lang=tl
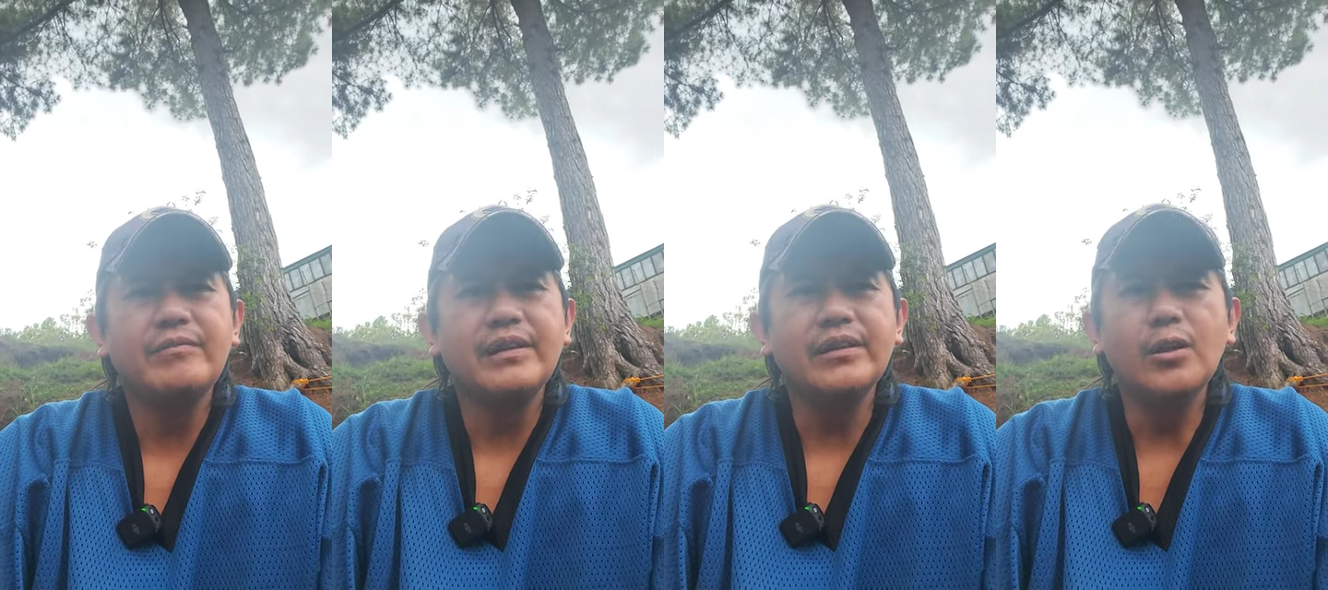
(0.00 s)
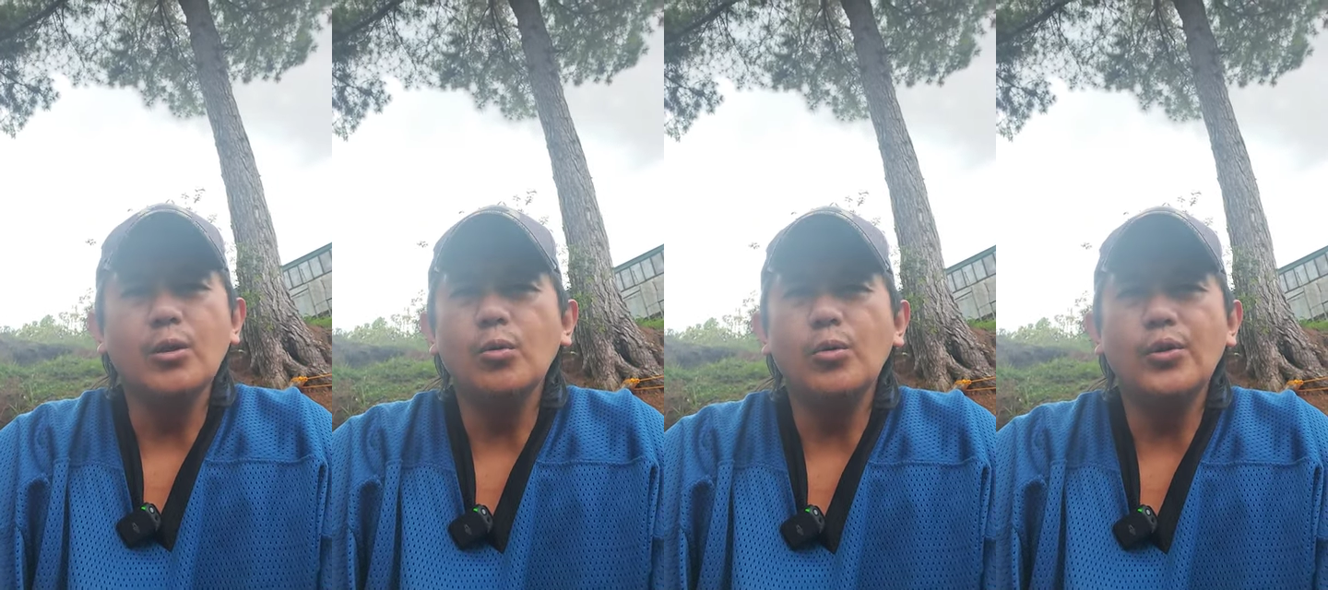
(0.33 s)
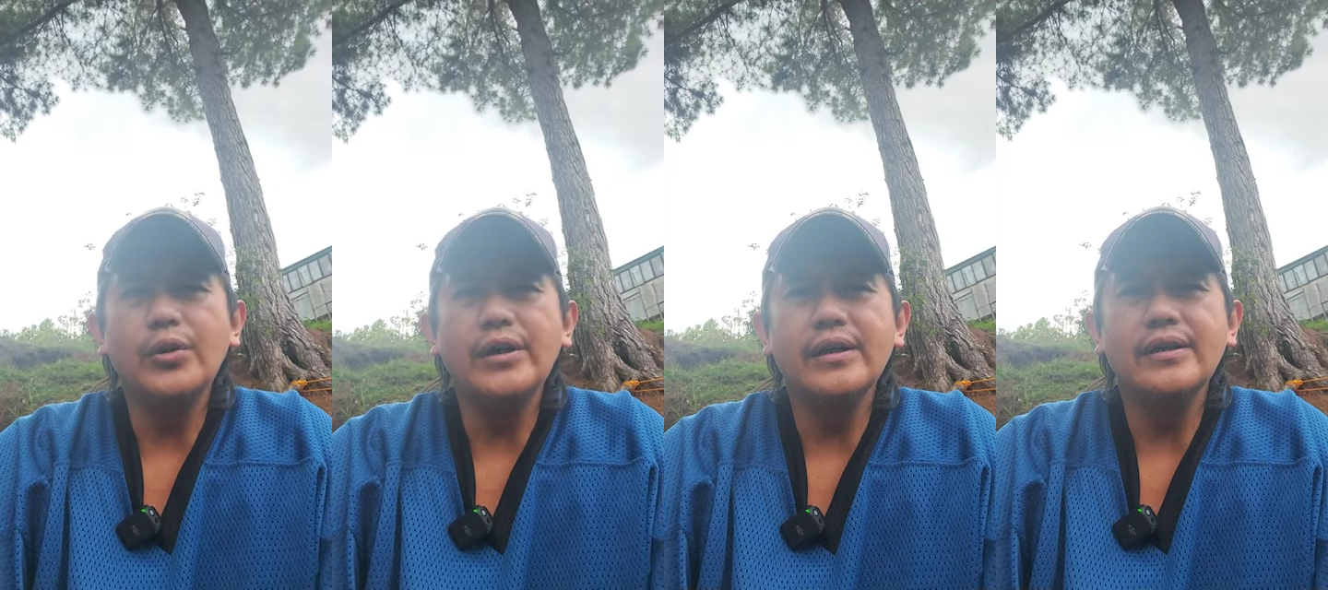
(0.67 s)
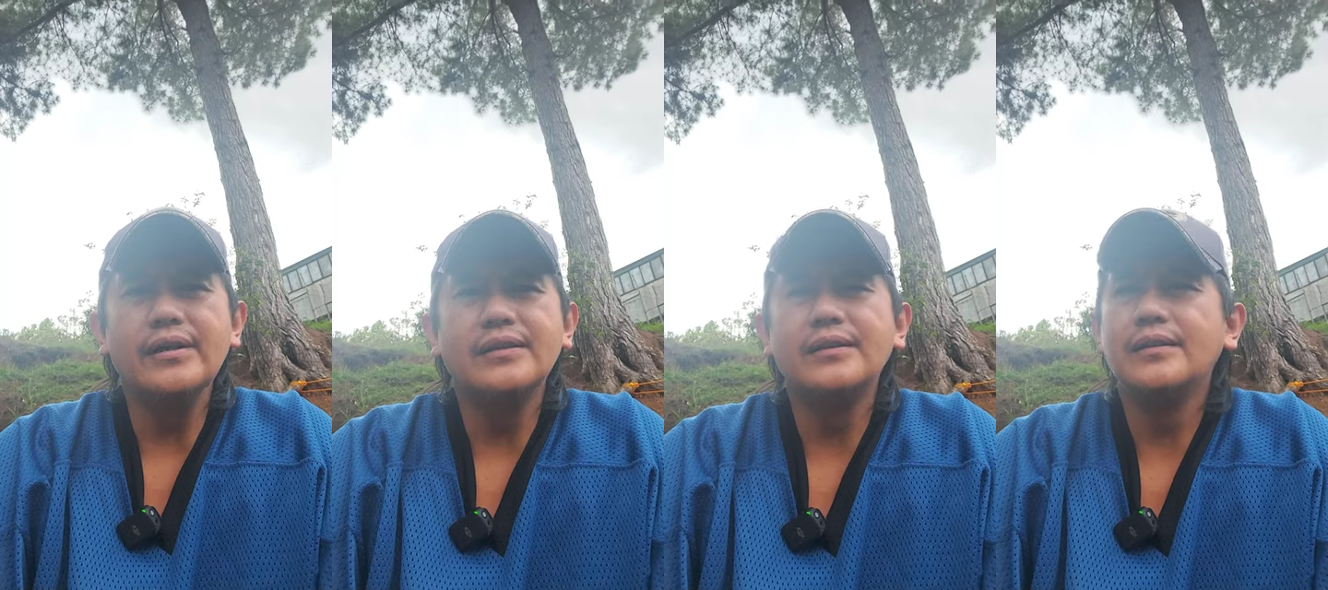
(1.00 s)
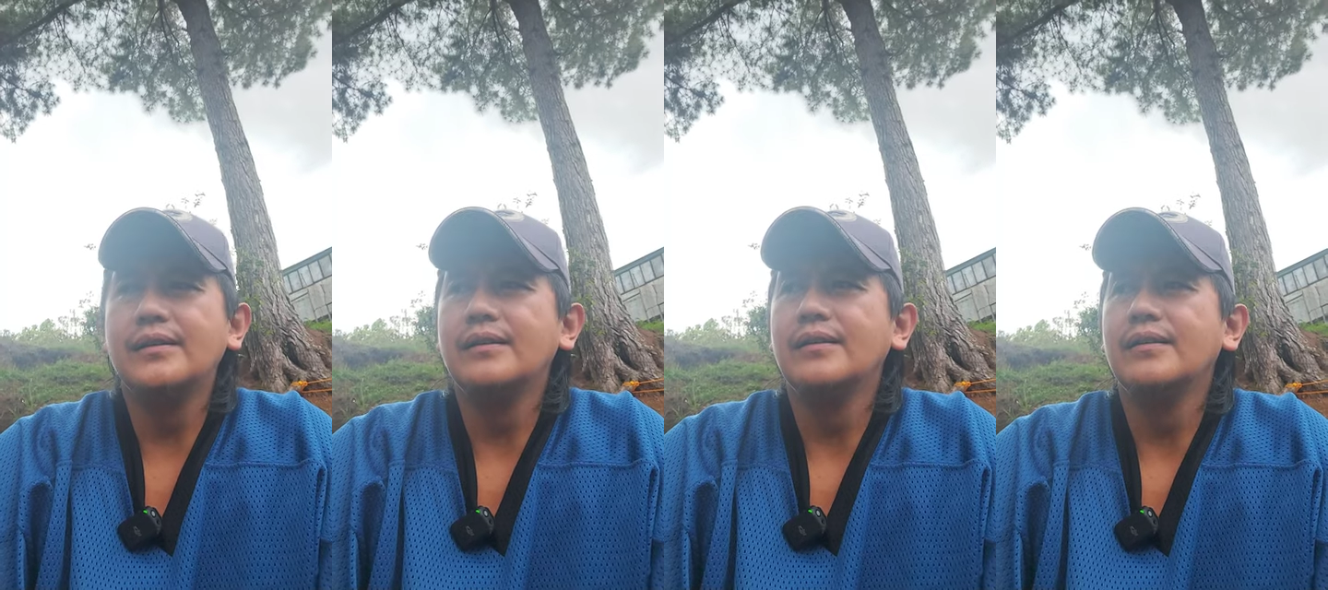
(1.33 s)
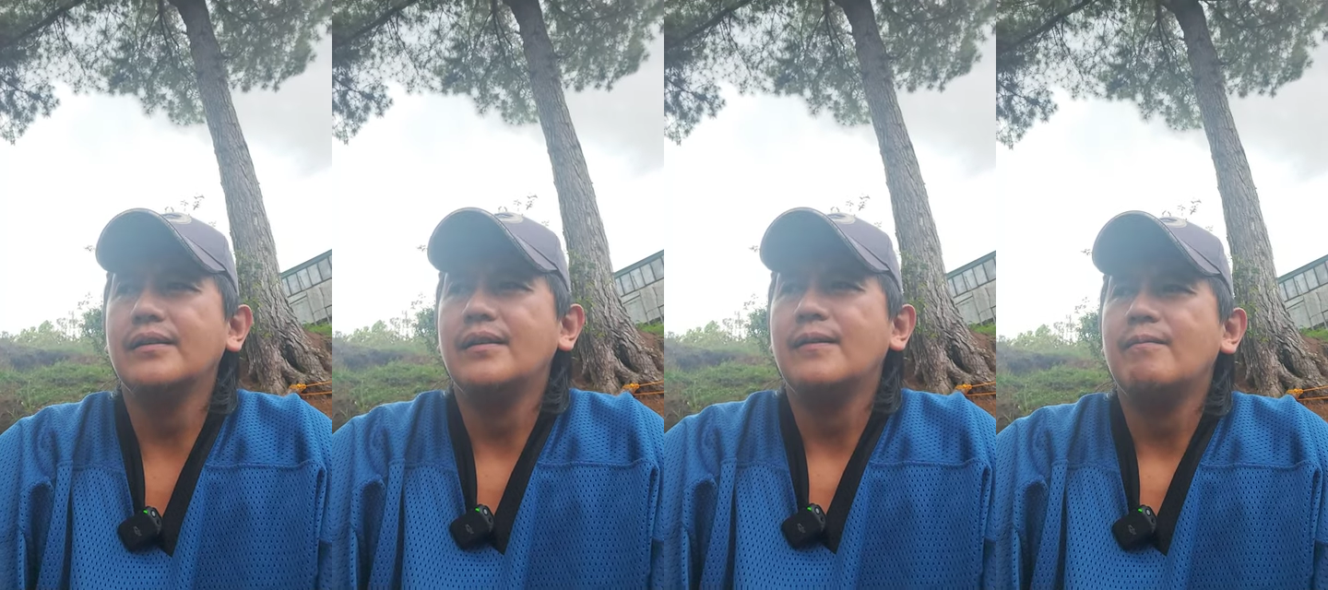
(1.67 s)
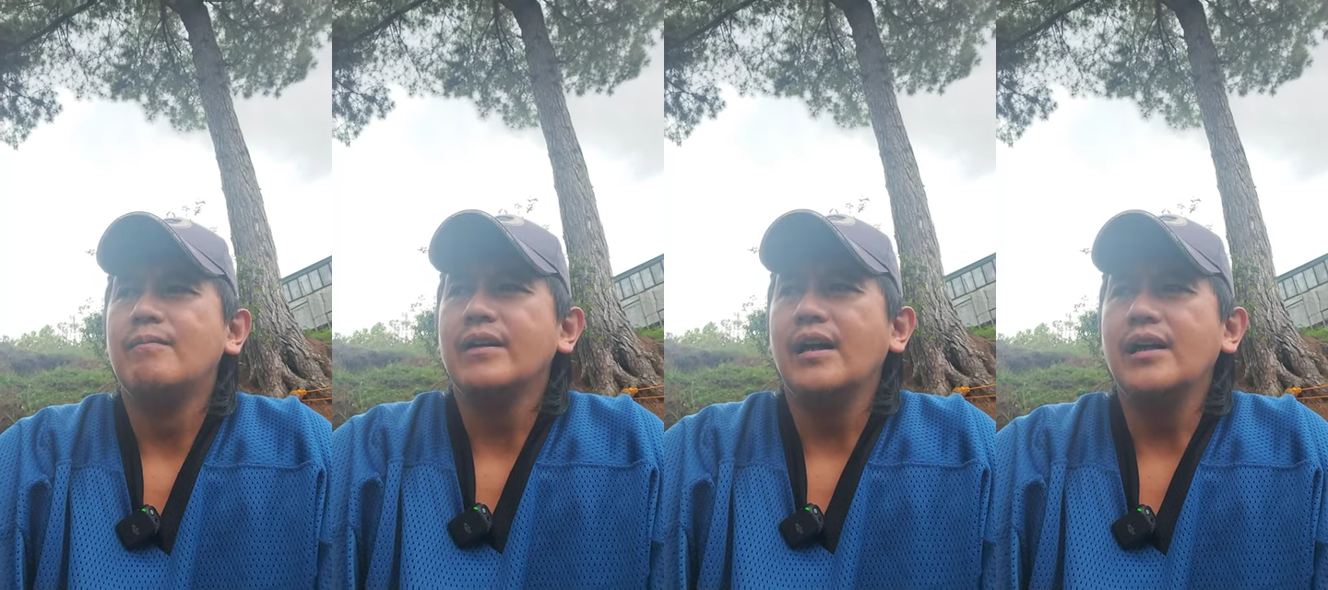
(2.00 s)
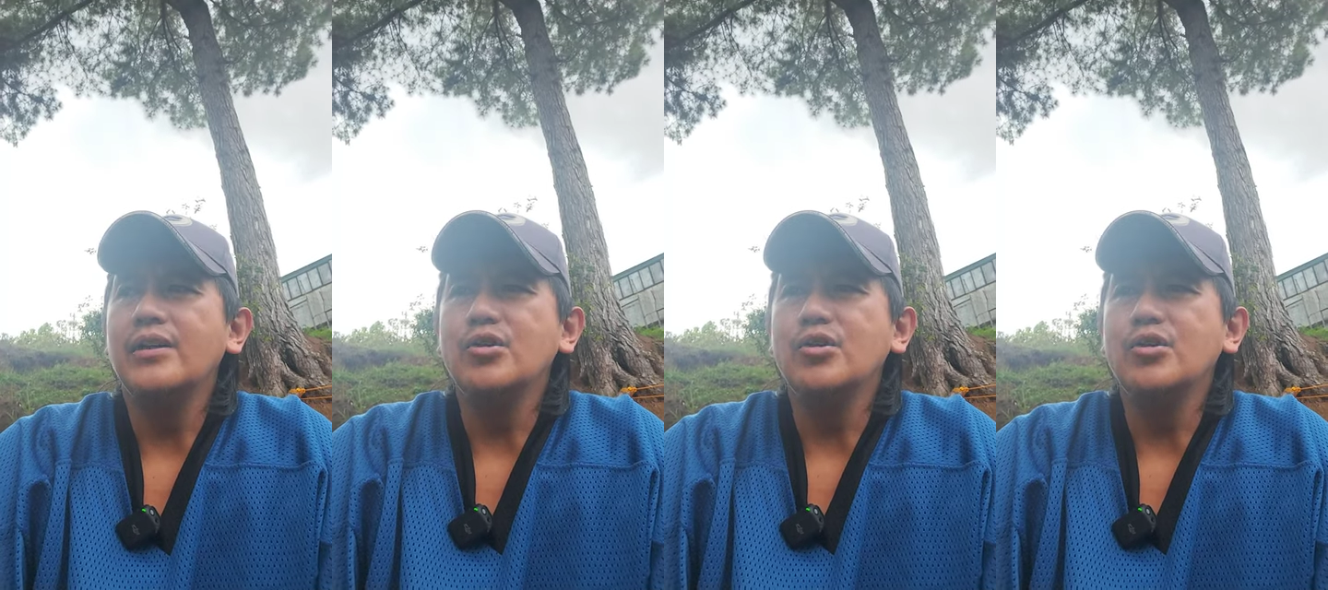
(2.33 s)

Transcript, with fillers: The Lord, uh,